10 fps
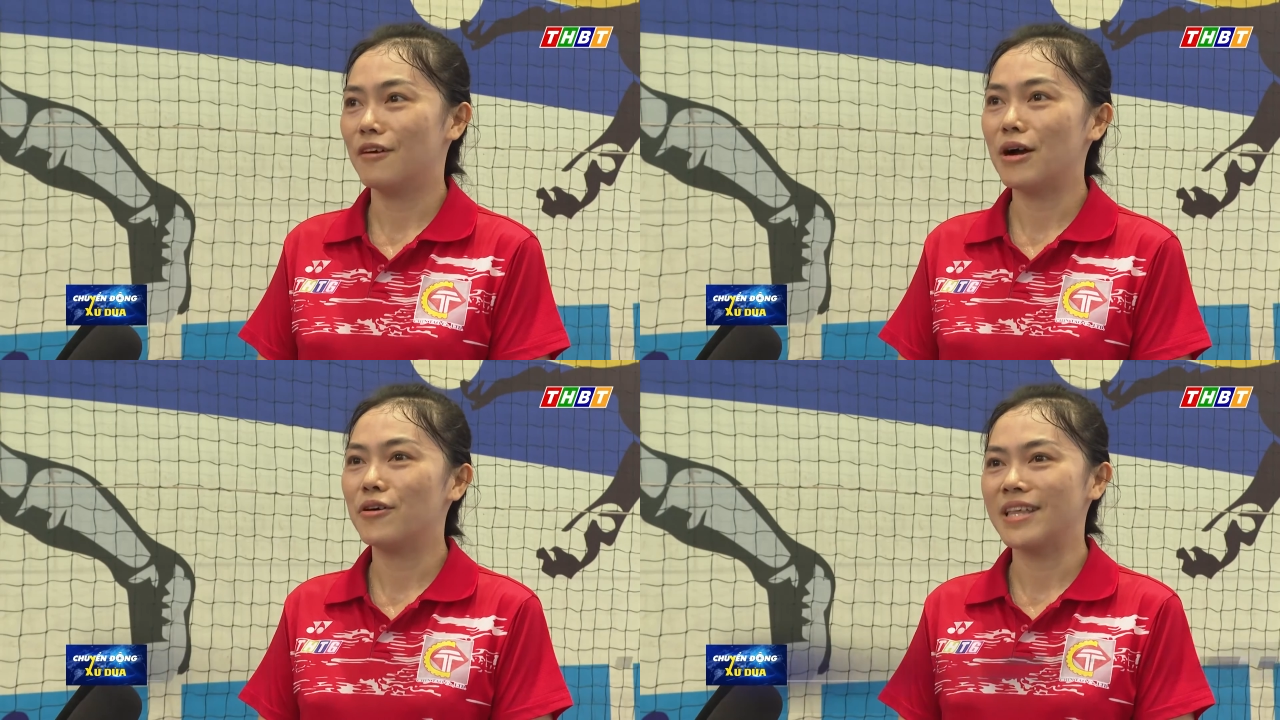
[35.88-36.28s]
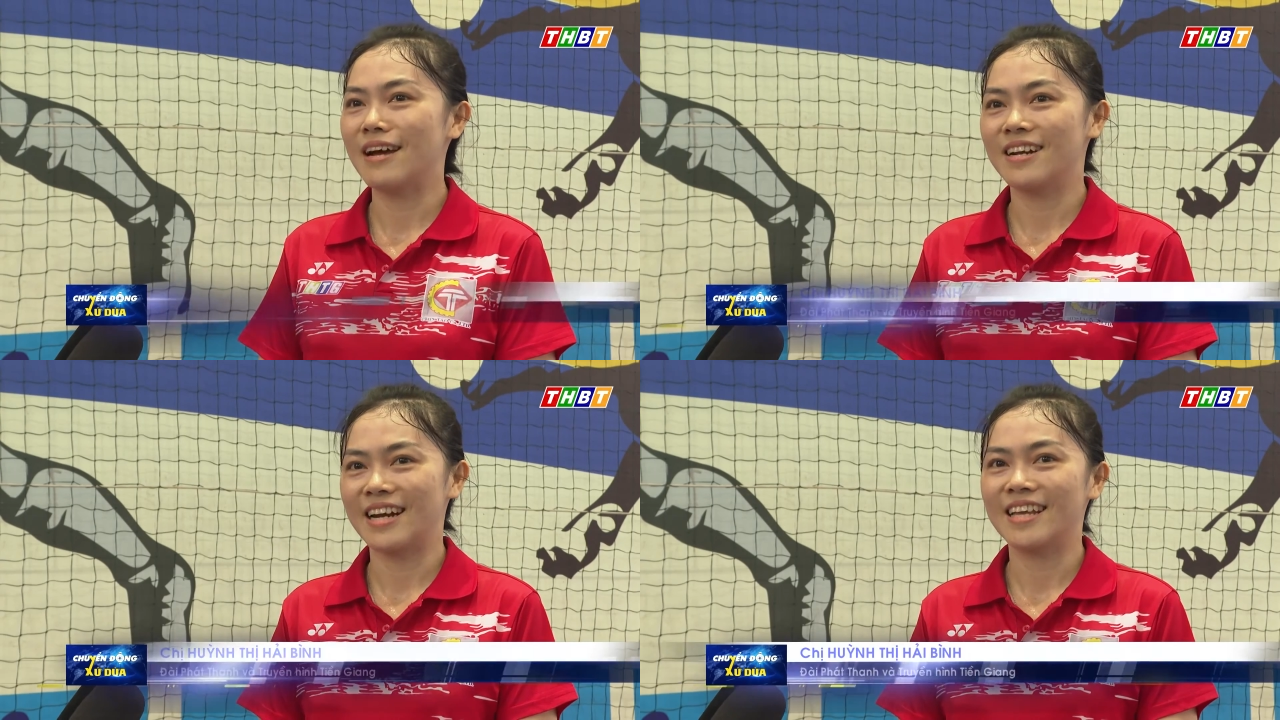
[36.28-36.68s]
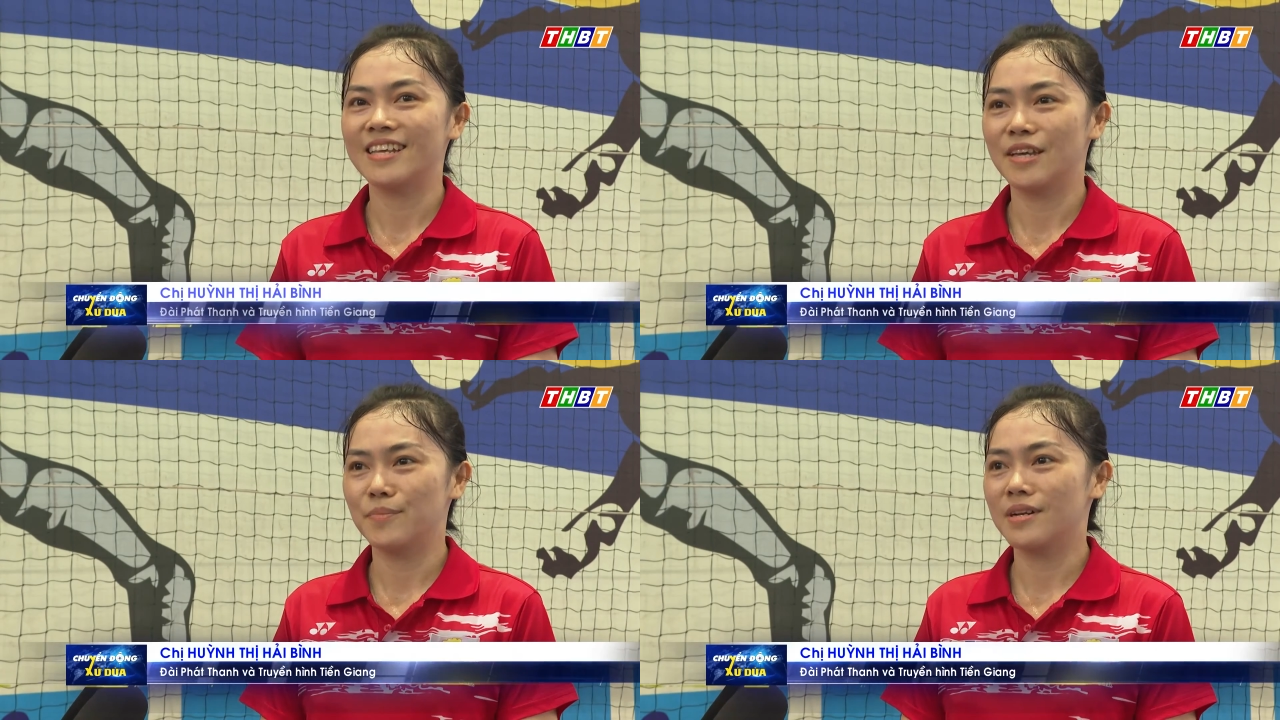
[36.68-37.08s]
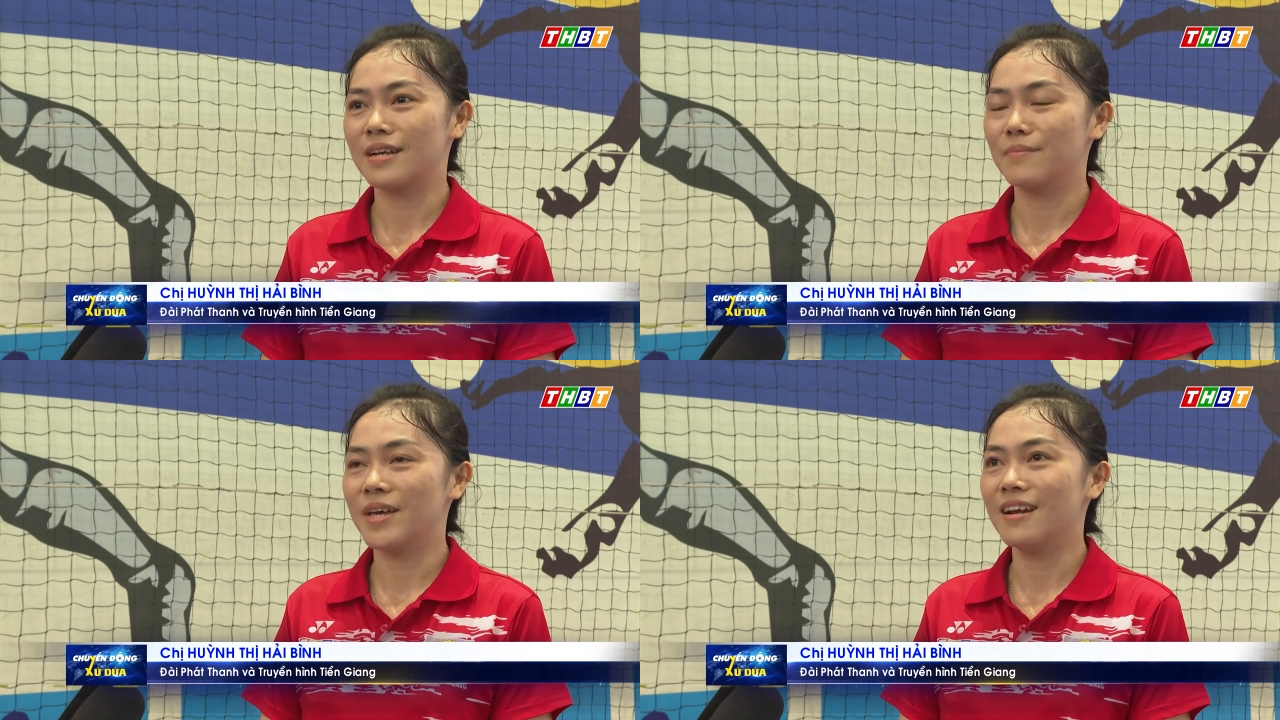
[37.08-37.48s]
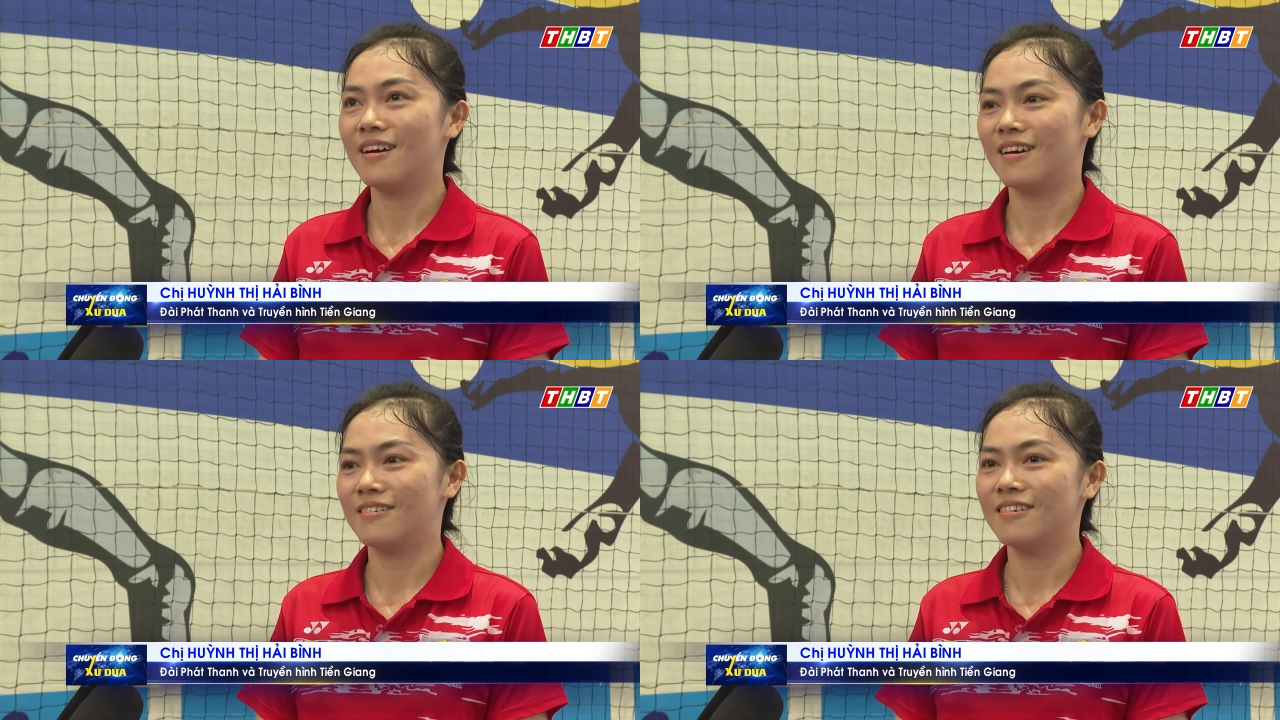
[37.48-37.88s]
Qua hội thao lần này thì mình cảm thấy
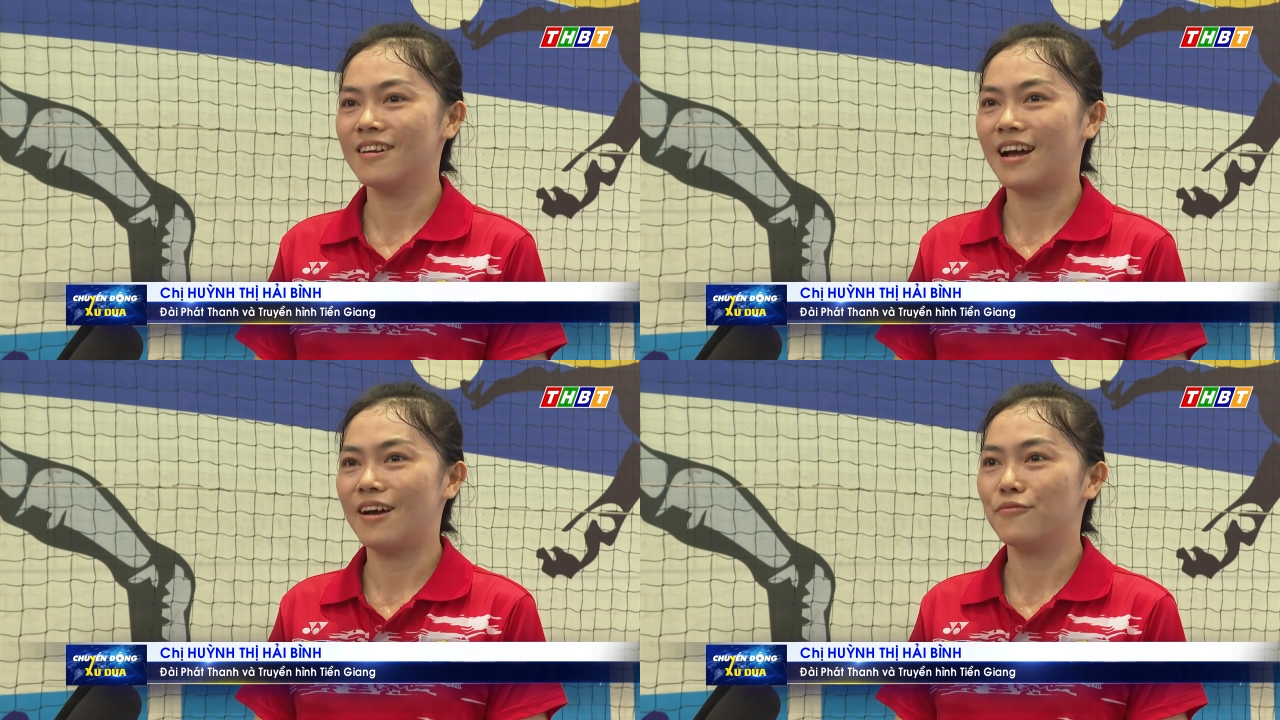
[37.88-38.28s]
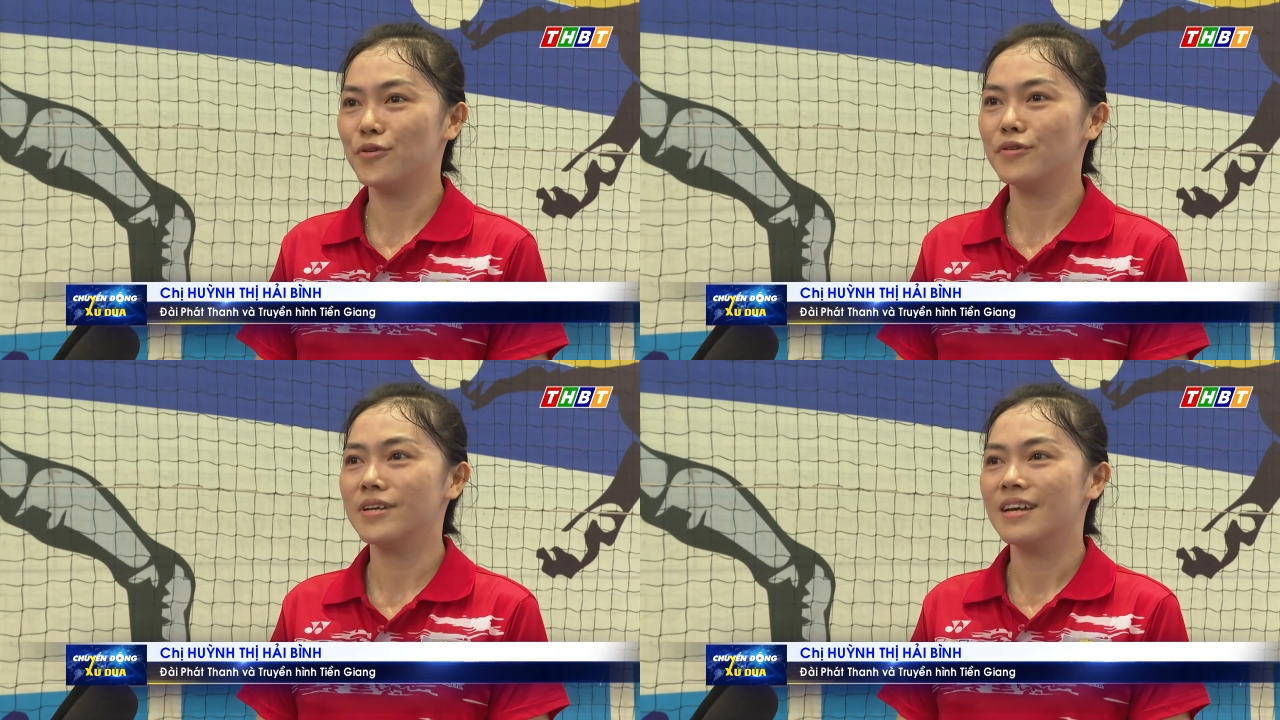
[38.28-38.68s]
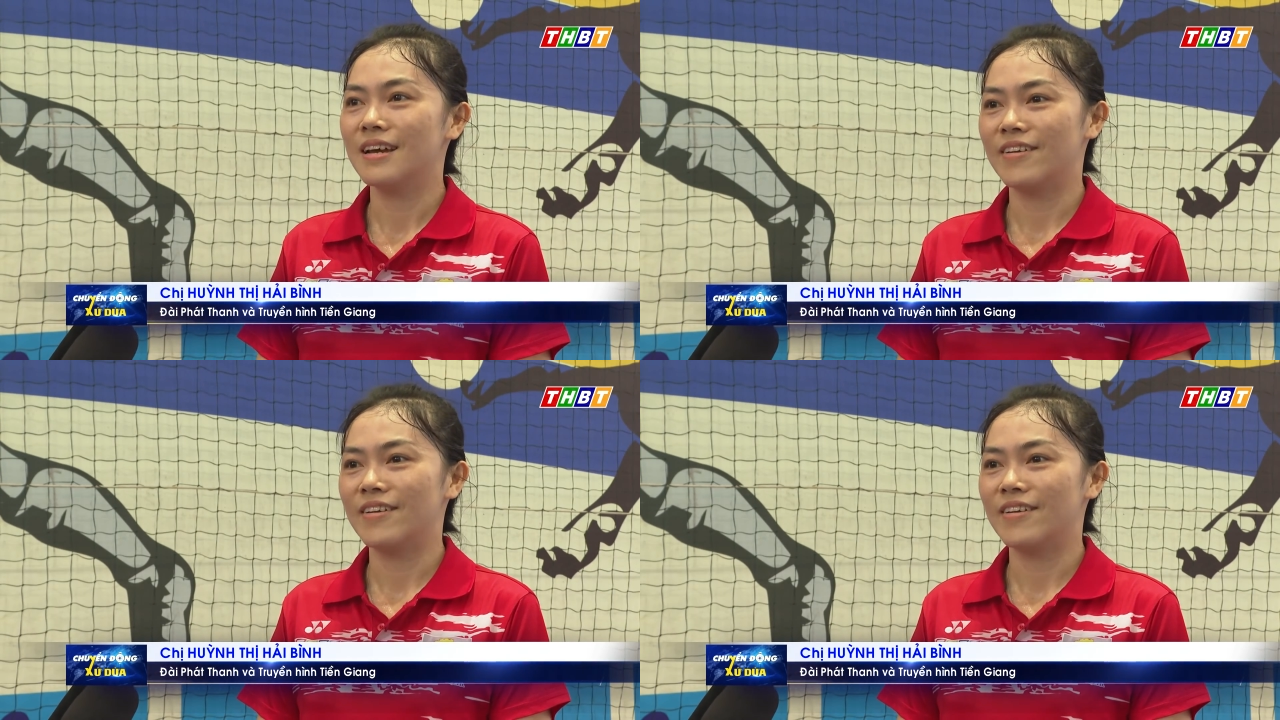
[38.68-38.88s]
là rất là vui.